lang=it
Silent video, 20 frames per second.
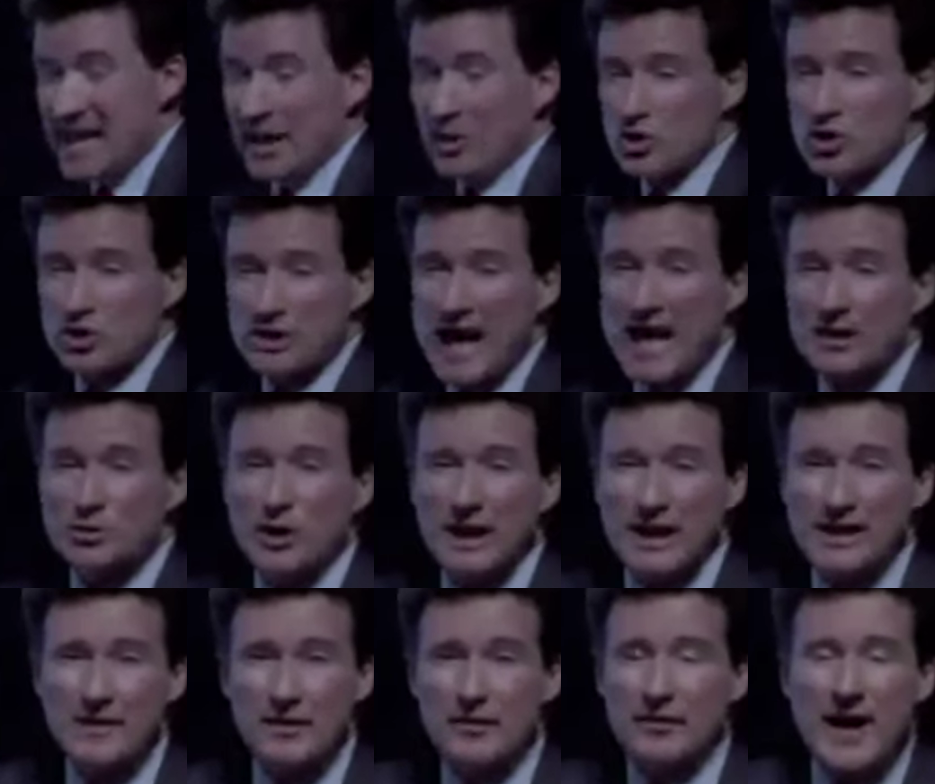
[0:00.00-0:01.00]
lo Stato che
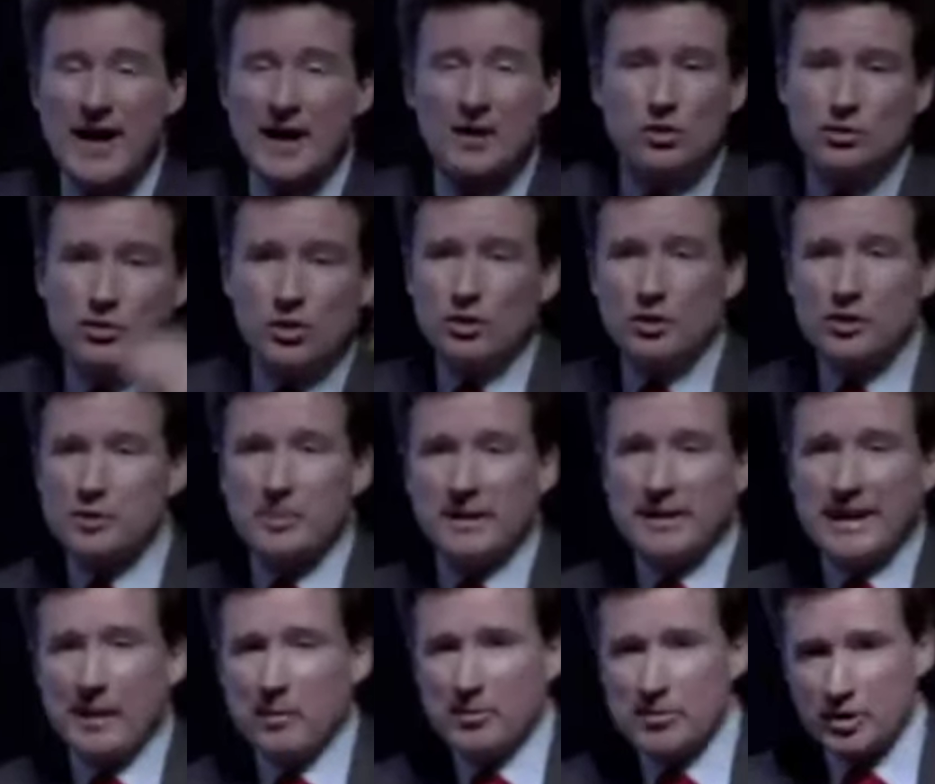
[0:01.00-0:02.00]
deve farlo, non
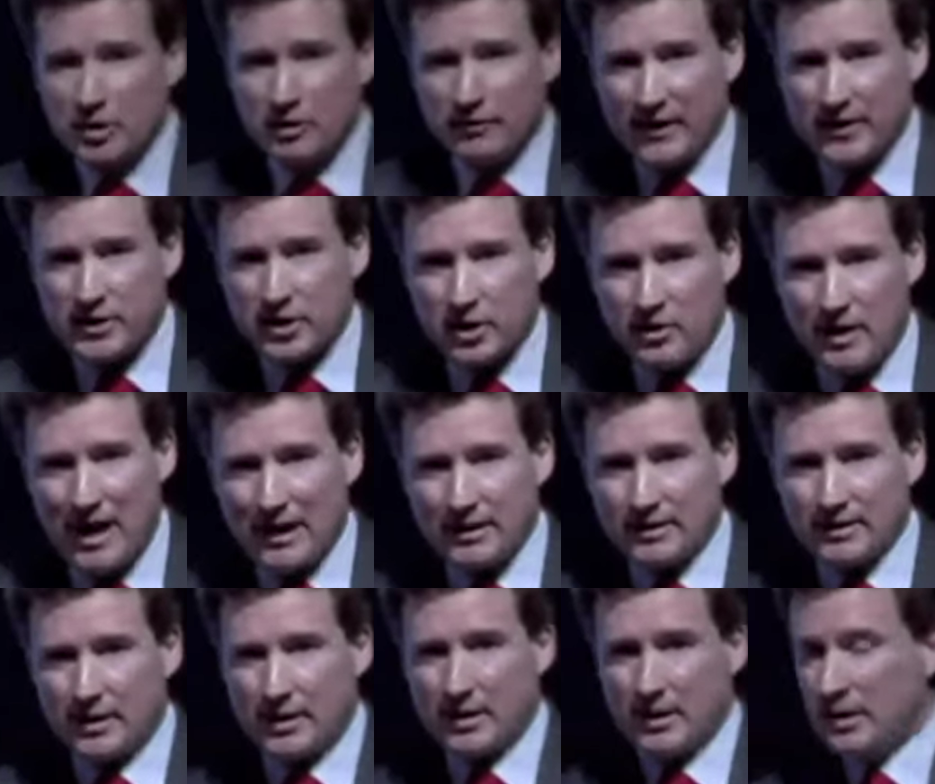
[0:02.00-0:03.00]
aspettiamoci che lo facciano altri.